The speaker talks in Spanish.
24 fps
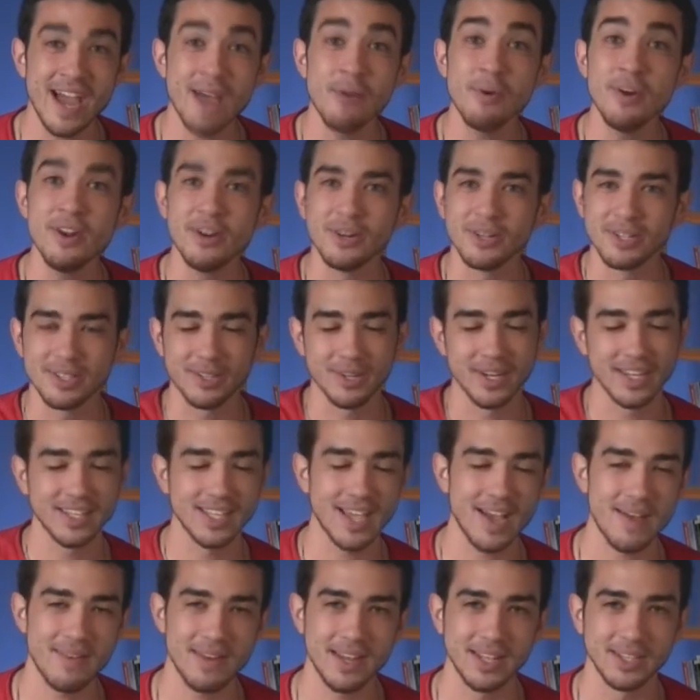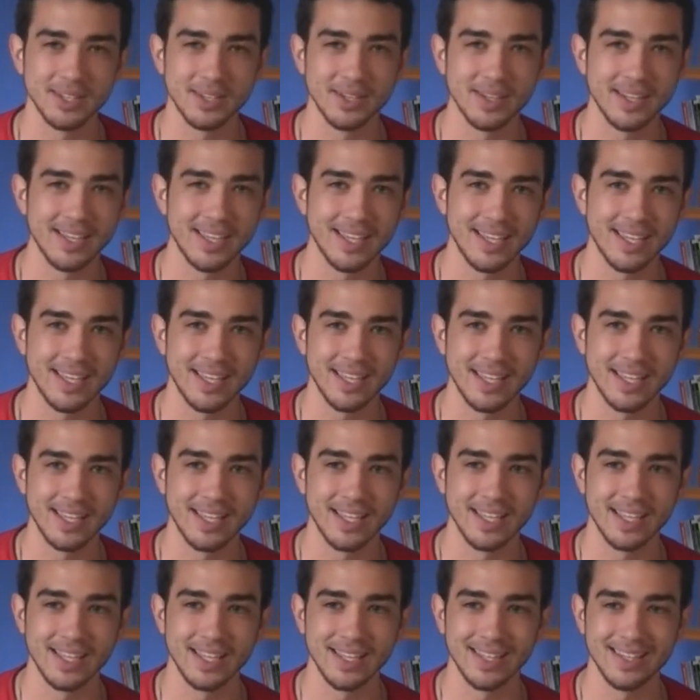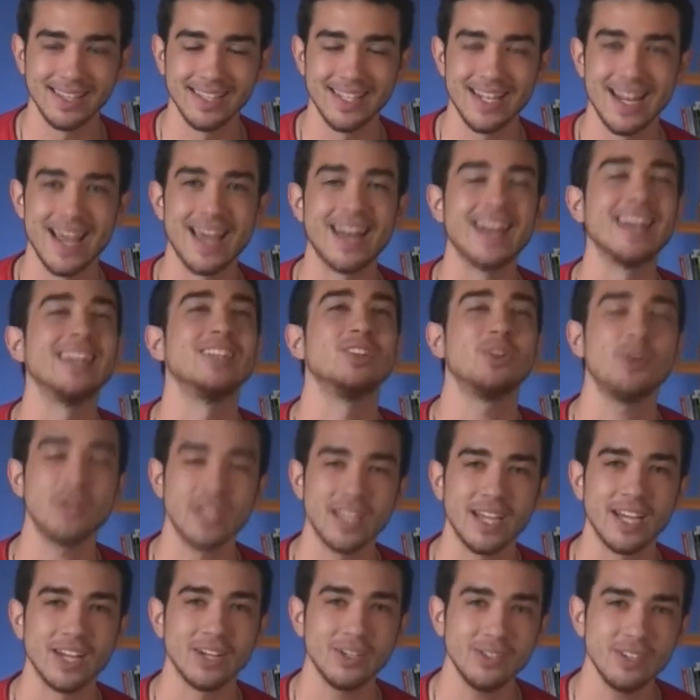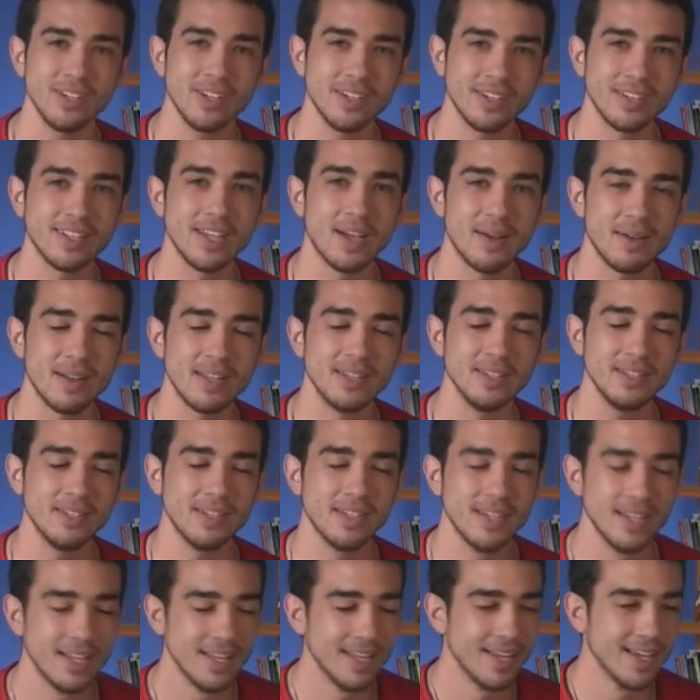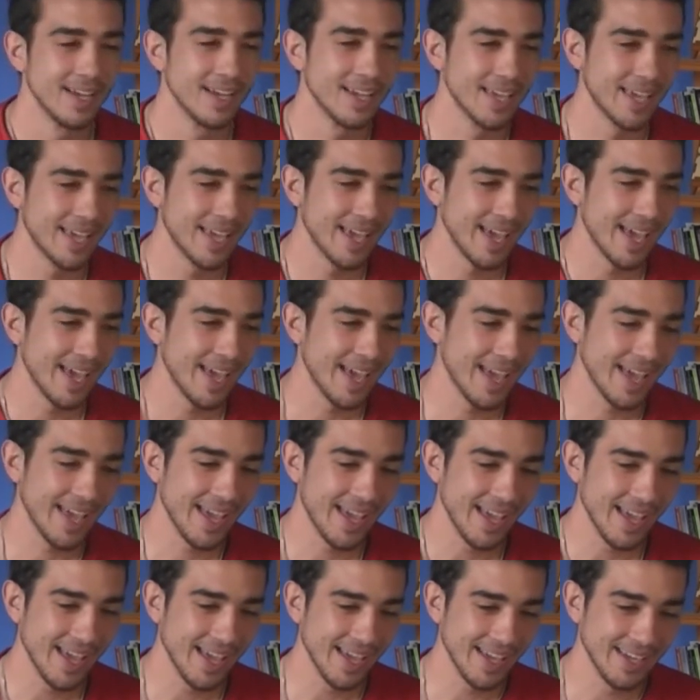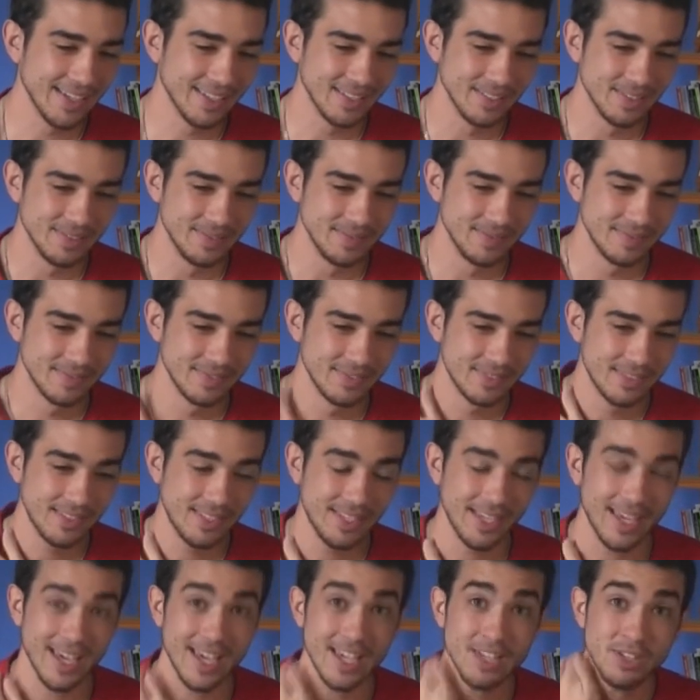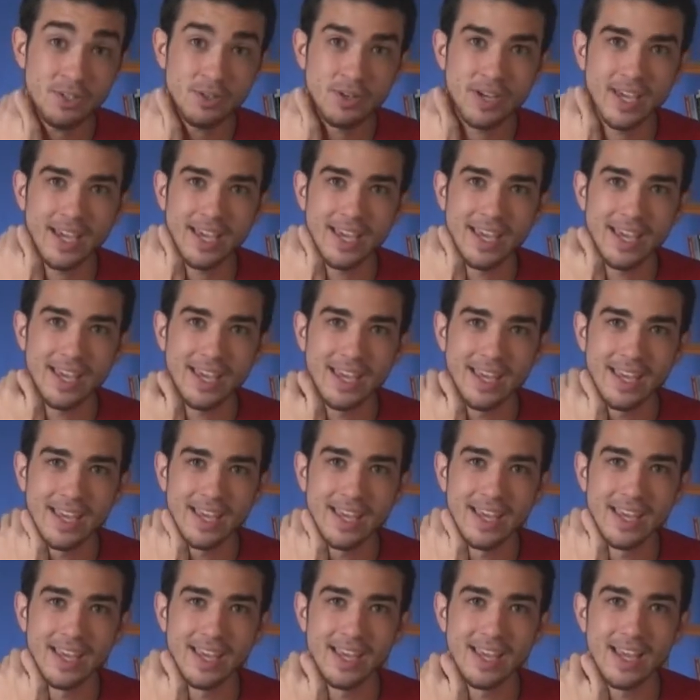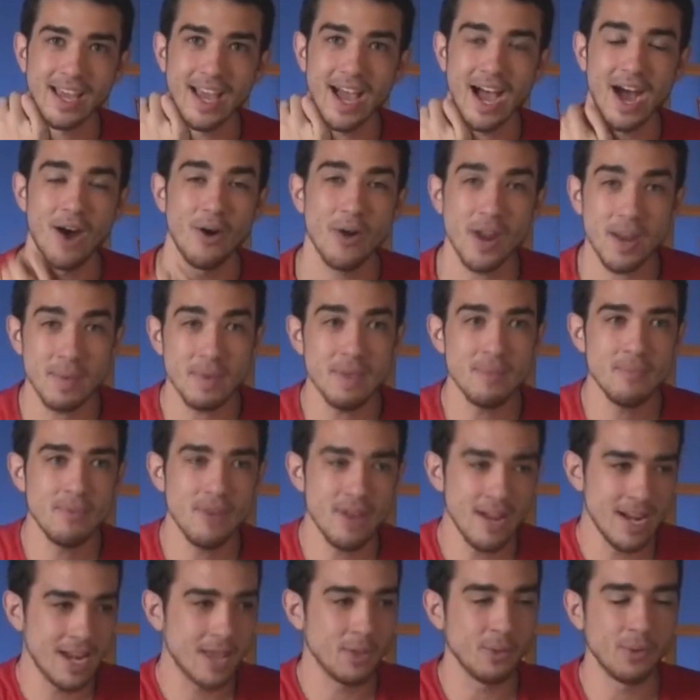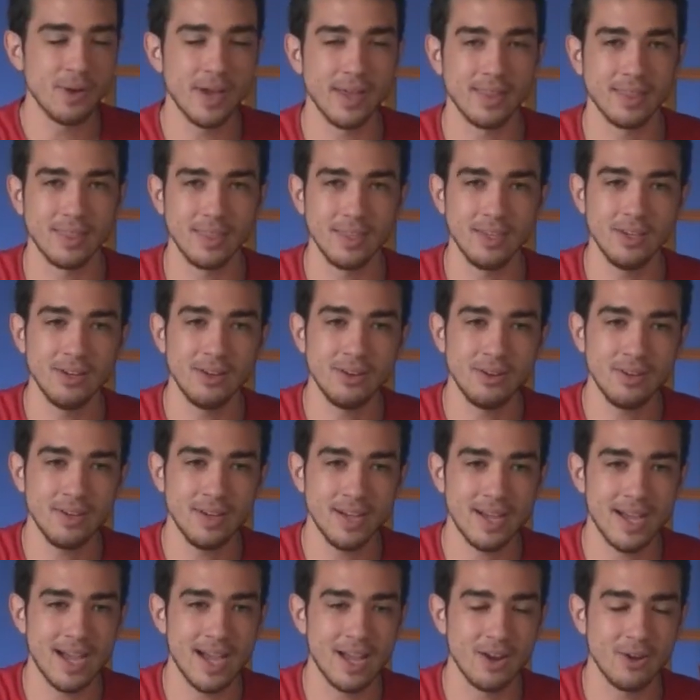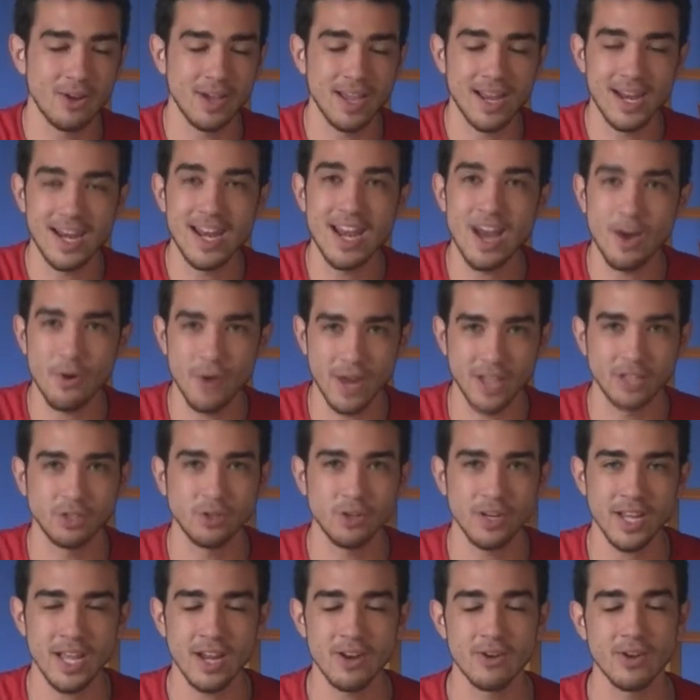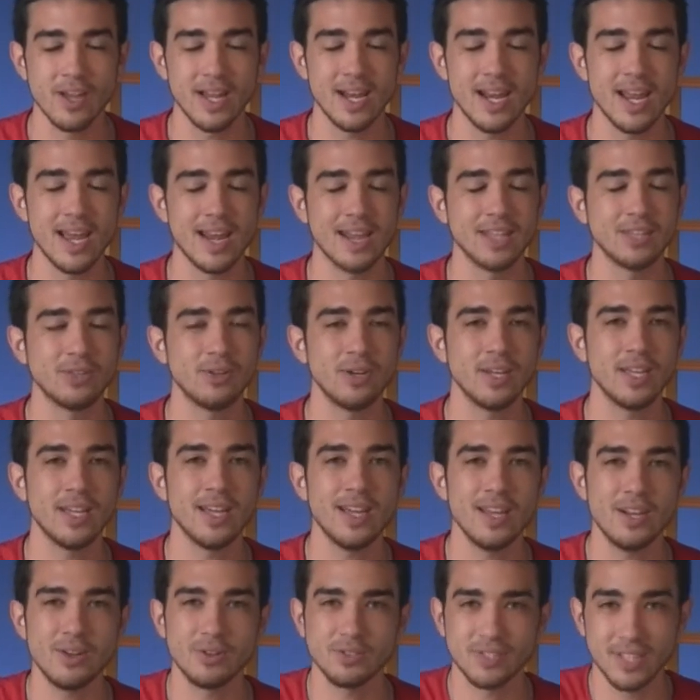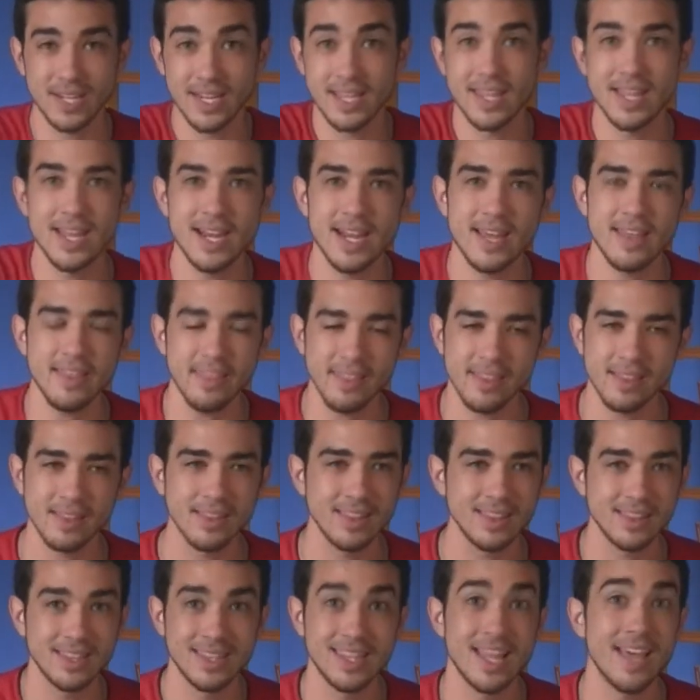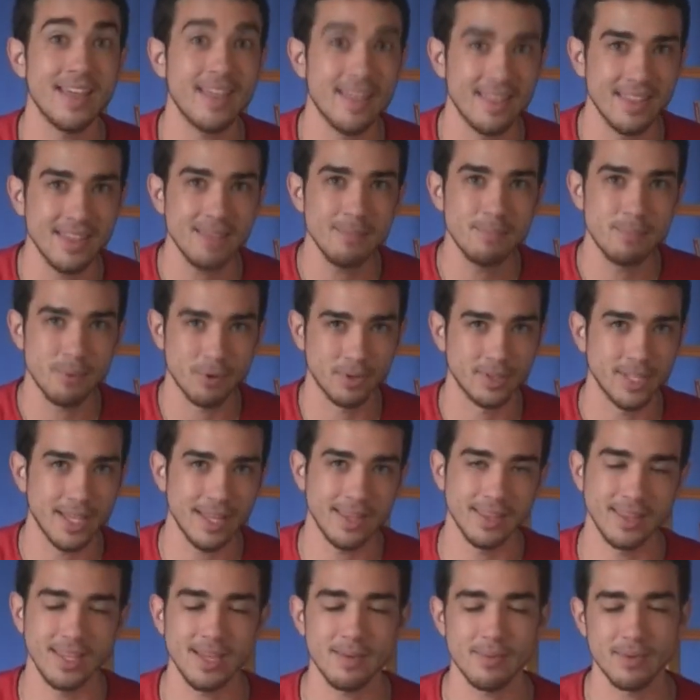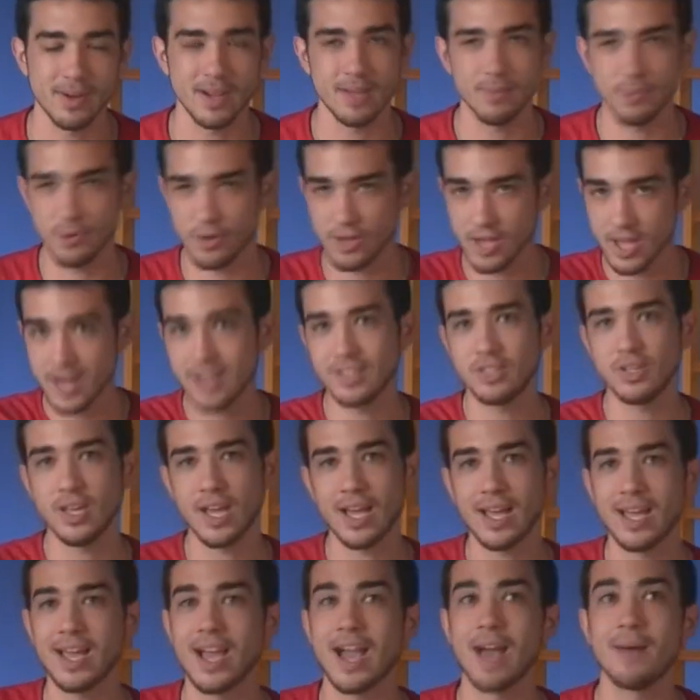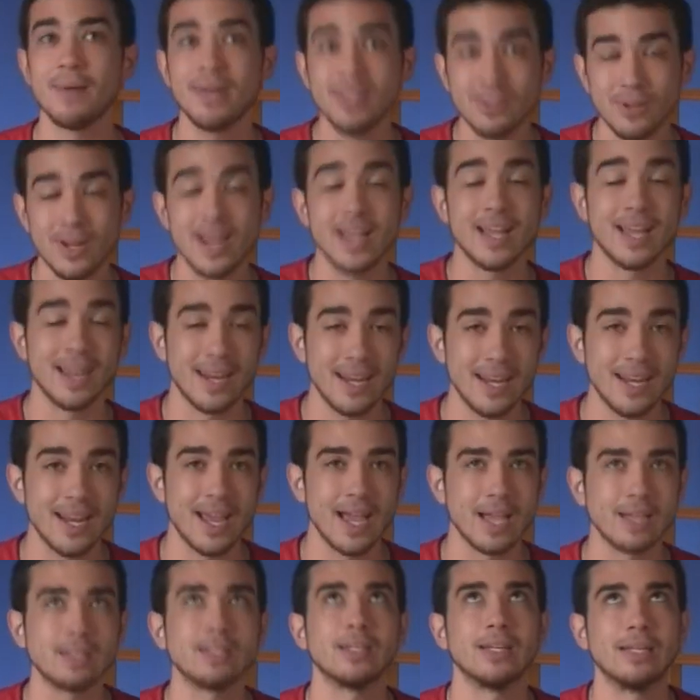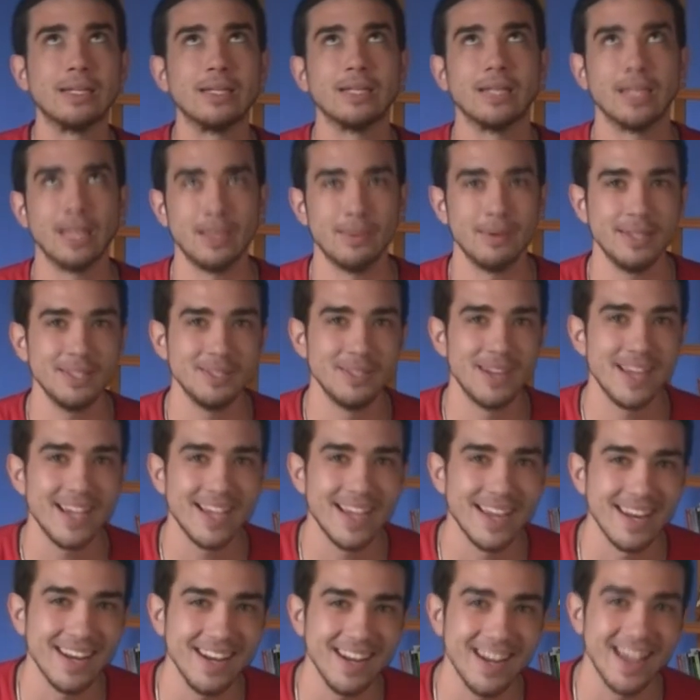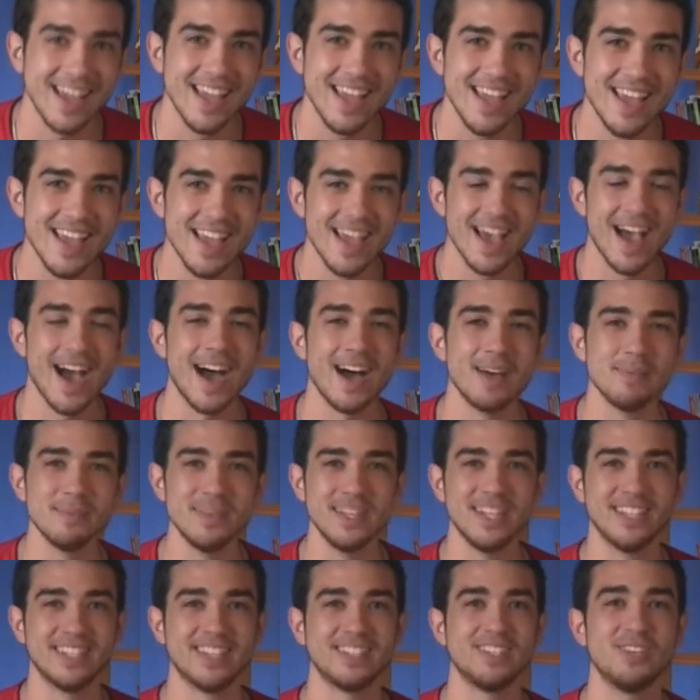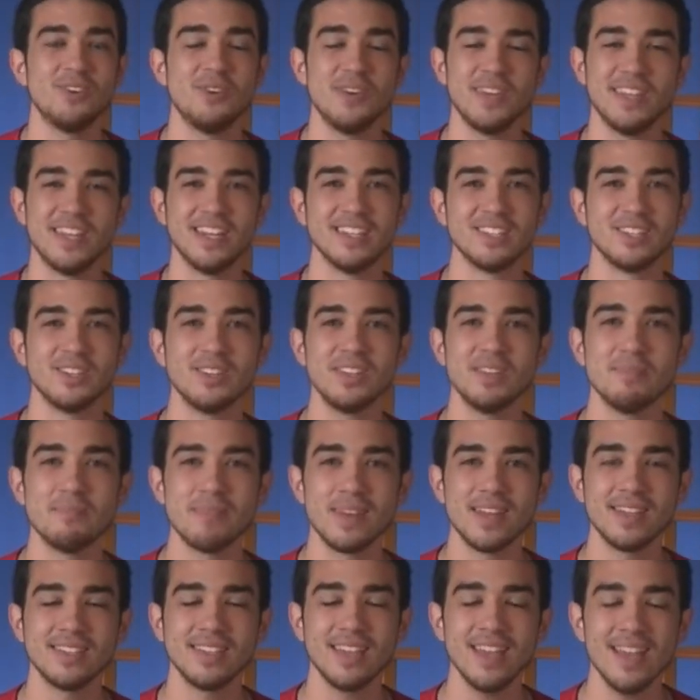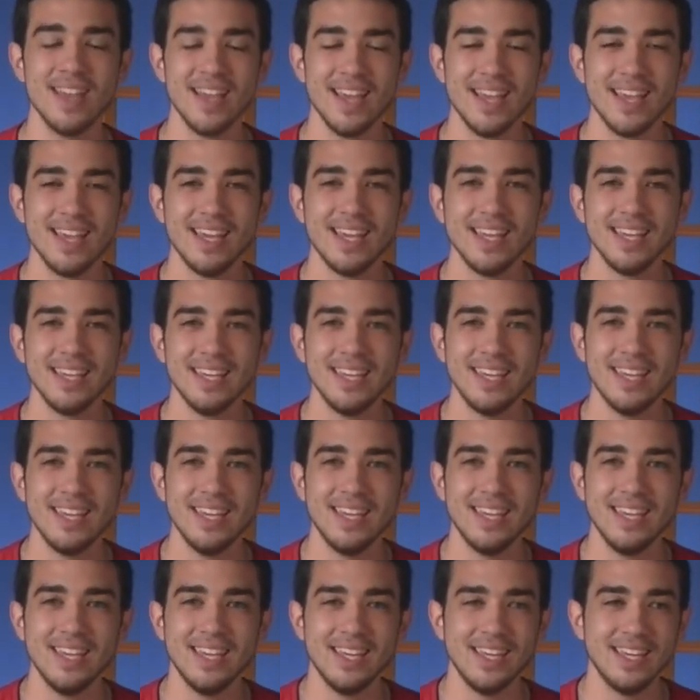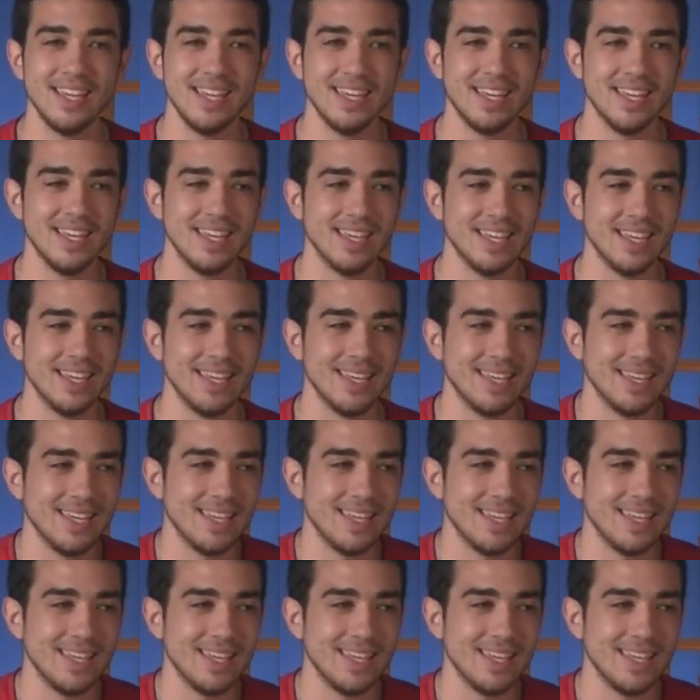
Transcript: Ah, bueno, lo que estaba hablando de, de la retórica, ¿no? Creo que estaba hablando que, eso, que ahora mismo en la educación a lo que es la oratoria, lo que es la retórica, no se le da nada de, nada de importancia. Por ejemplo, yo ahora estoy acabando la carrera, acabando la carrera, administración y dirección de empresas, y,